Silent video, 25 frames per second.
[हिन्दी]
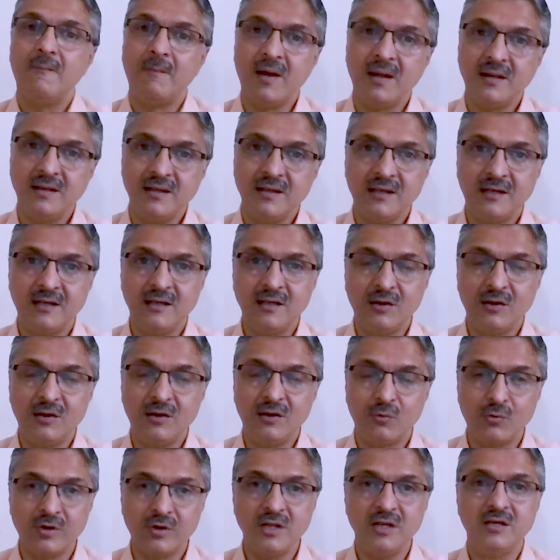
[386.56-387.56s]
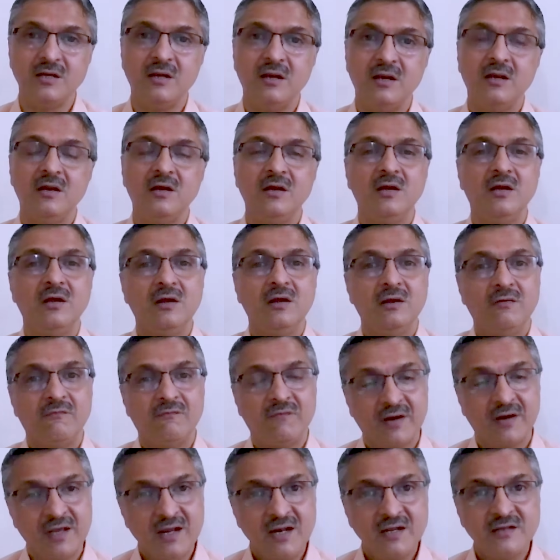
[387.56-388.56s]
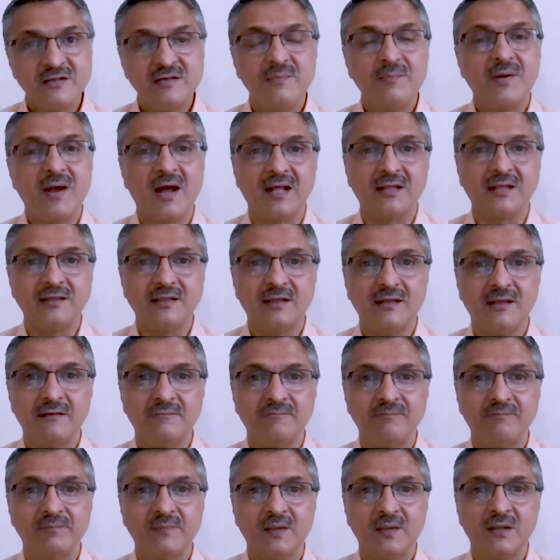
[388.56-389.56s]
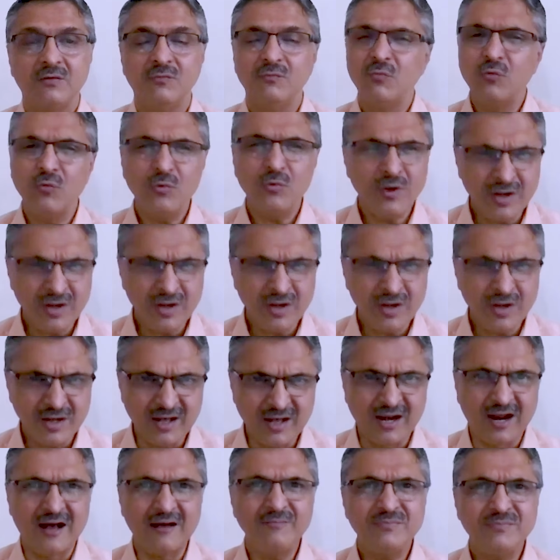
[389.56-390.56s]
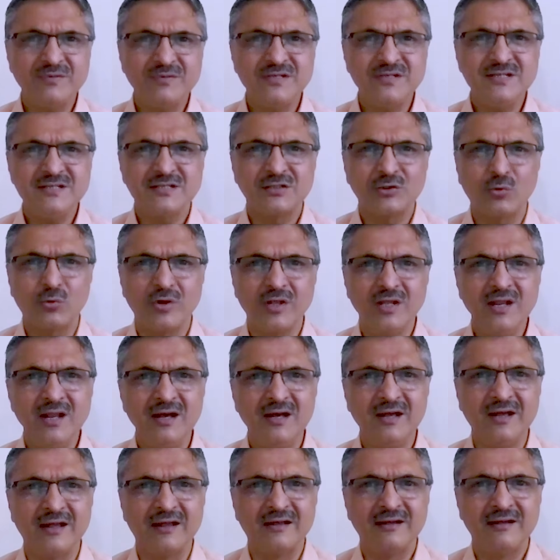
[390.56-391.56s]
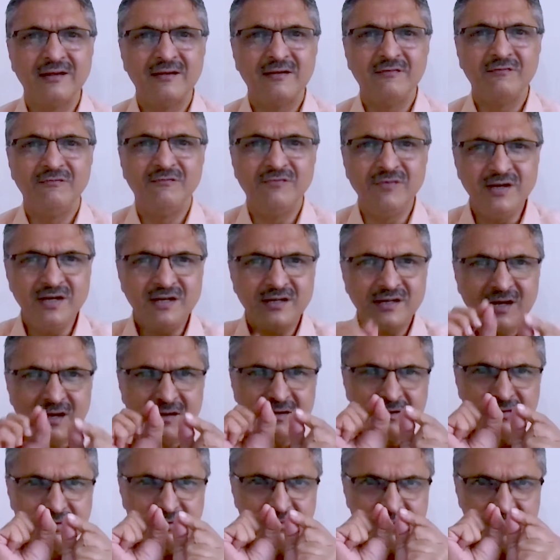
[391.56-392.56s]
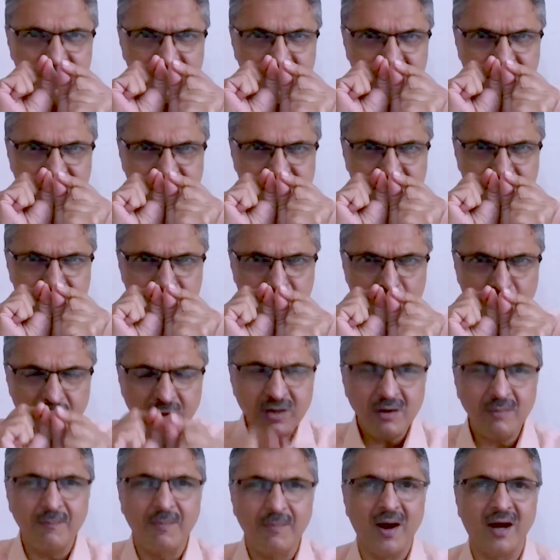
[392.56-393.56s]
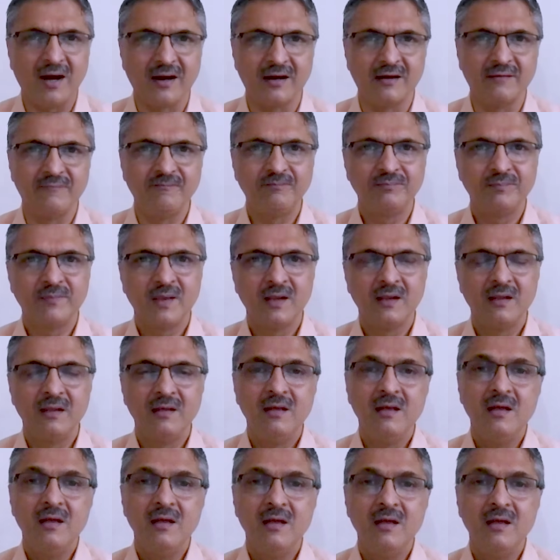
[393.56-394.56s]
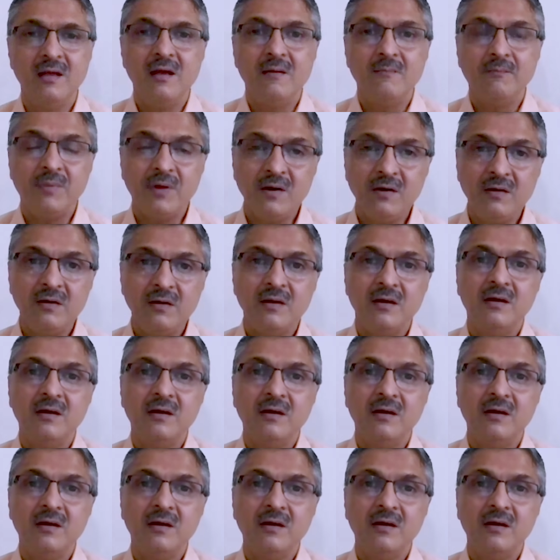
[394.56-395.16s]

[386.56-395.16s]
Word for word: मेहंदे की रोटी वगैरह सब खाते हैं कोई खराब चीज थोड़ी ना है वीट का एकदम मुख्य भाग पर